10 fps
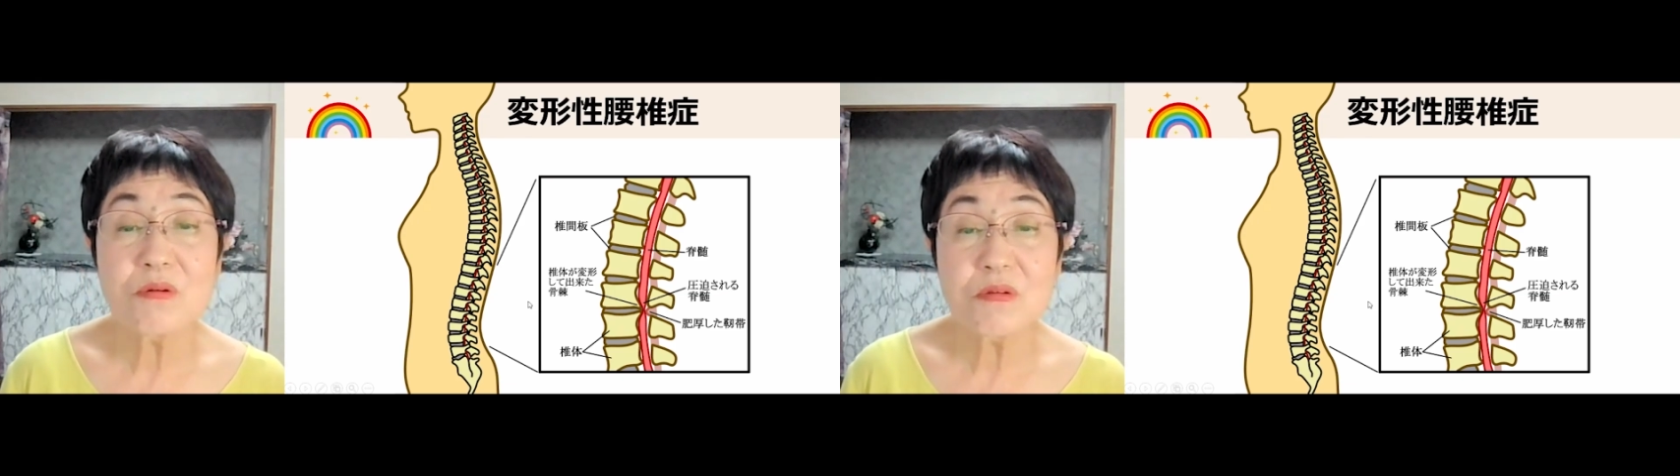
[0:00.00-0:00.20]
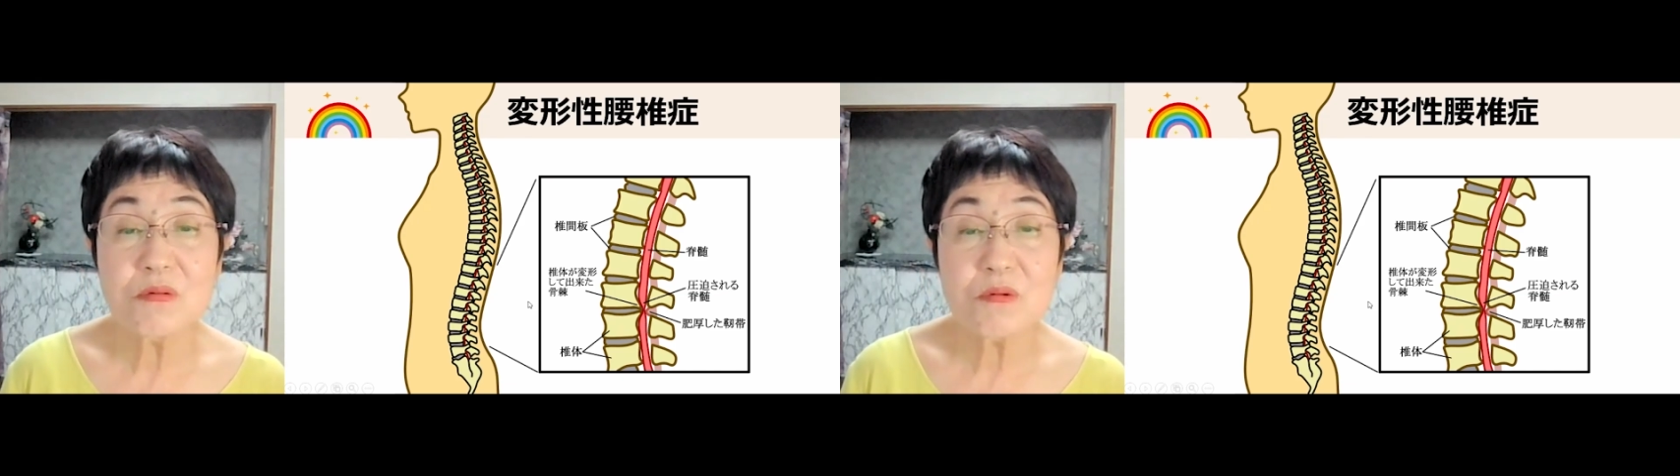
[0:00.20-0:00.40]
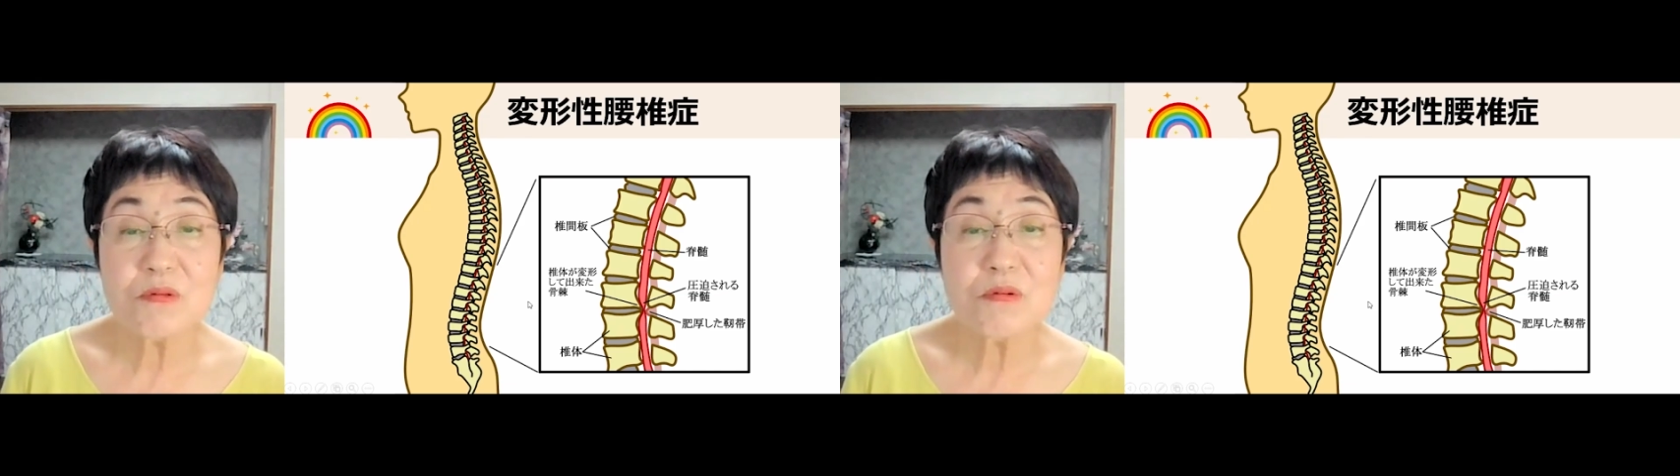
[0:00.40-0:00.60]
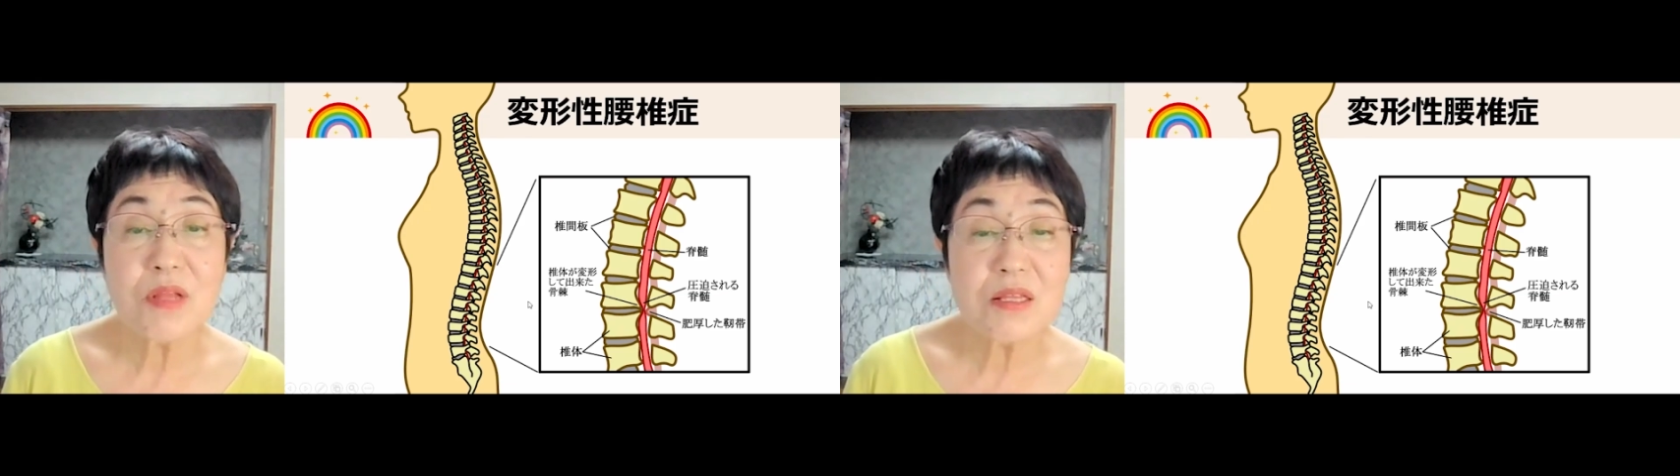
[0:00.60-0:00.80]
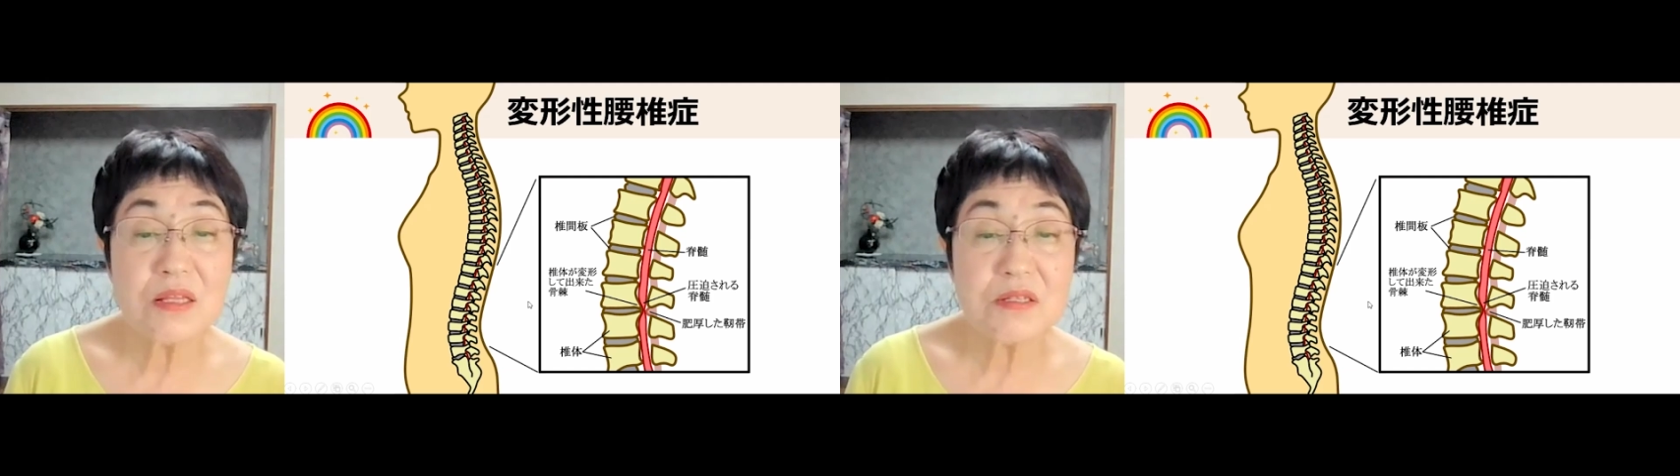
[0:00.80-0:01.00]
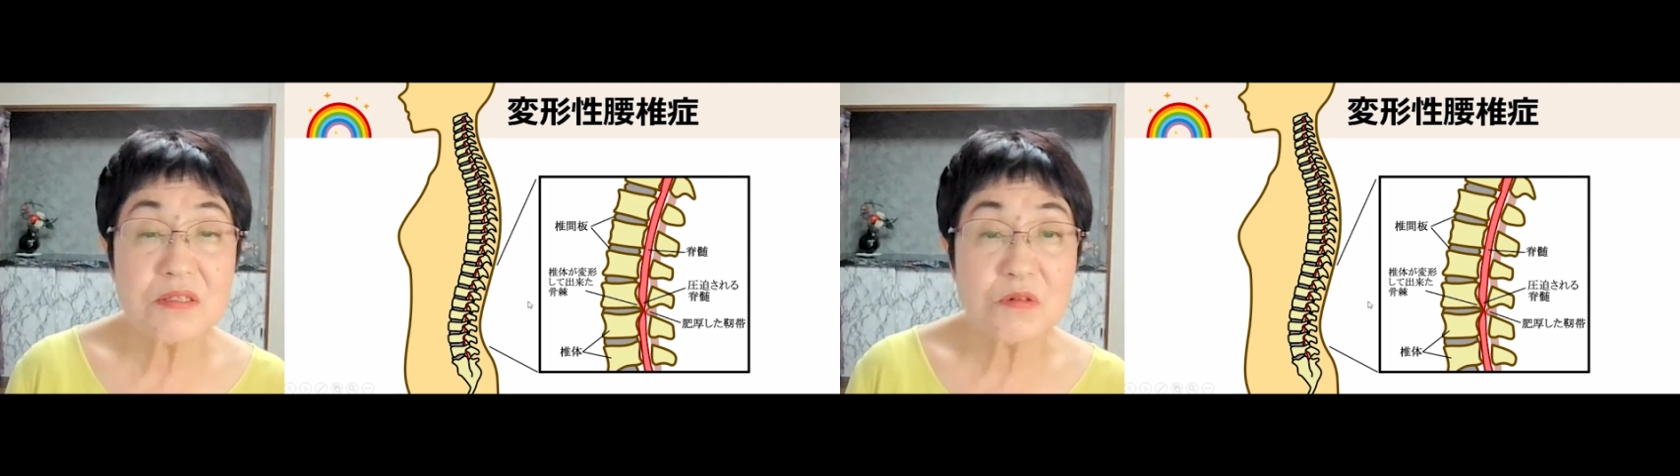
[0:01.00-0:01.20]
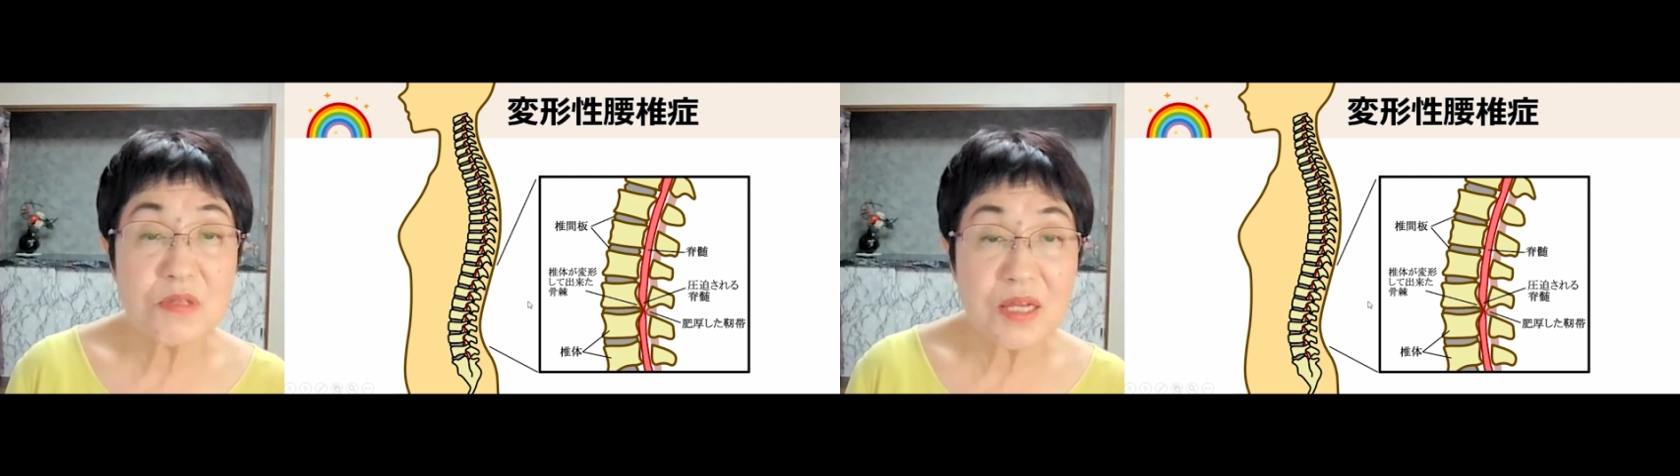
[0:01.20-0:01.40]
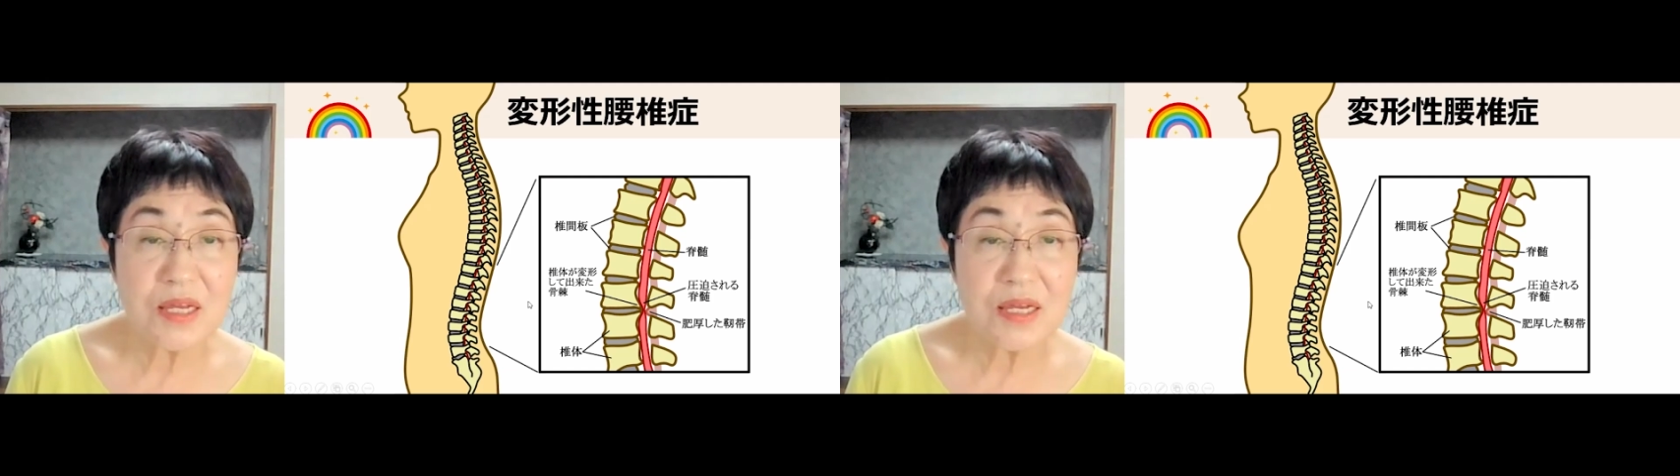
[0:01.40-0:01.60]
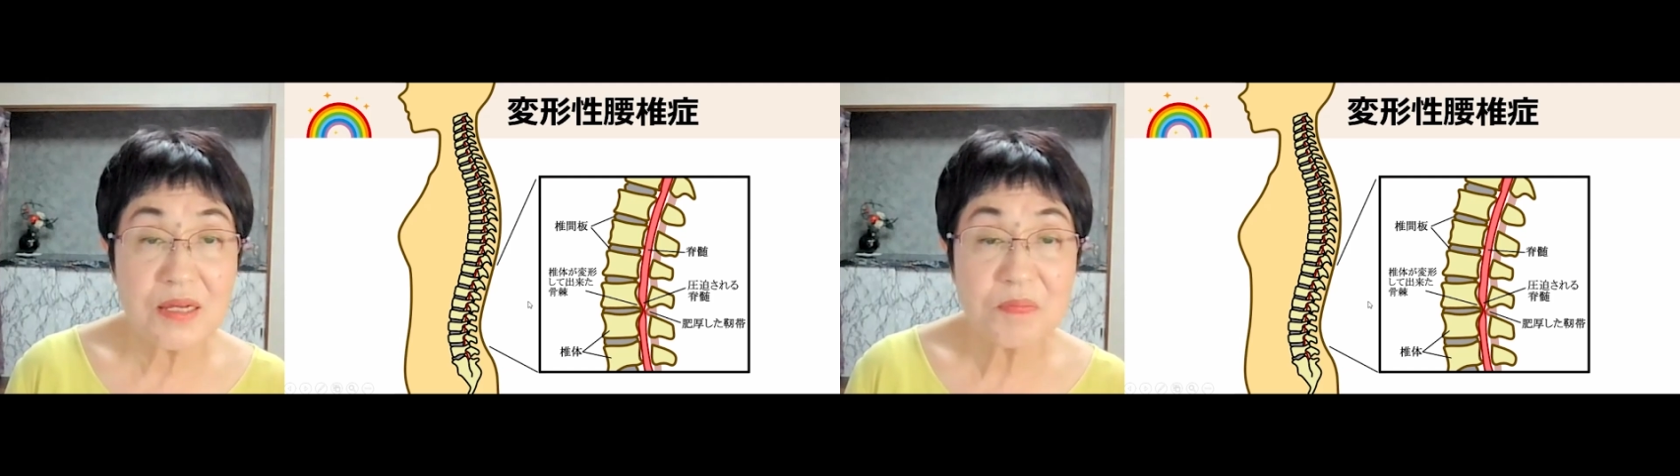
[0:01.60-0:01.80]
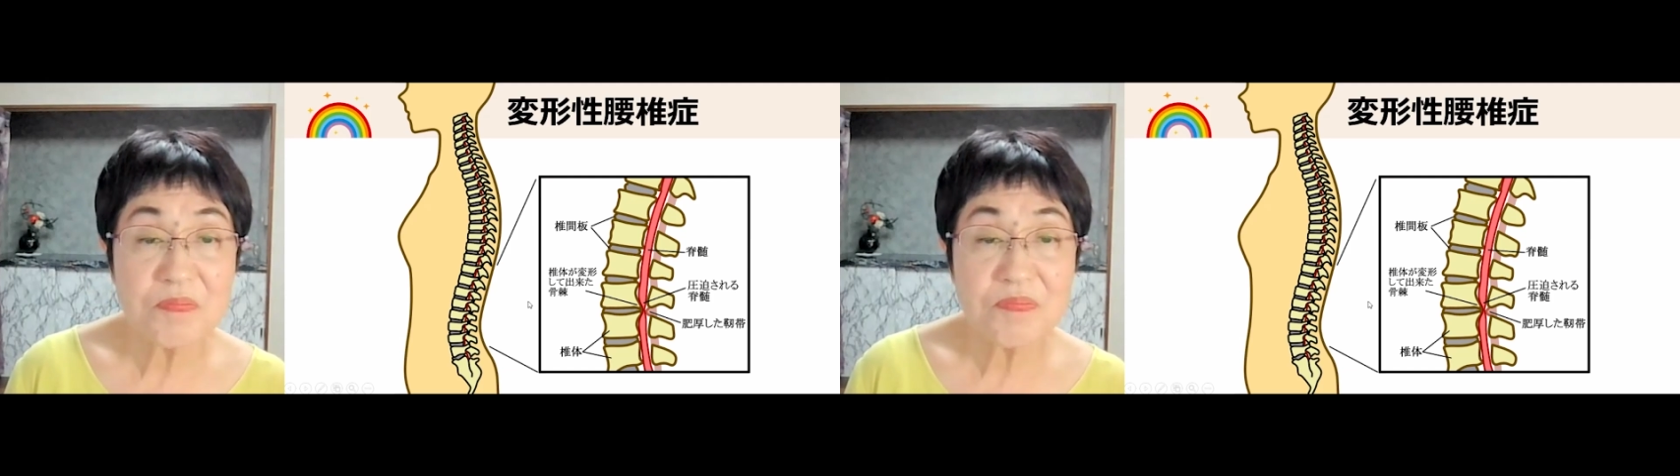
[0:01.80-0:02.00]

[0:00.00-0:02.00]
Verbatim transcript: いうことなんですよね。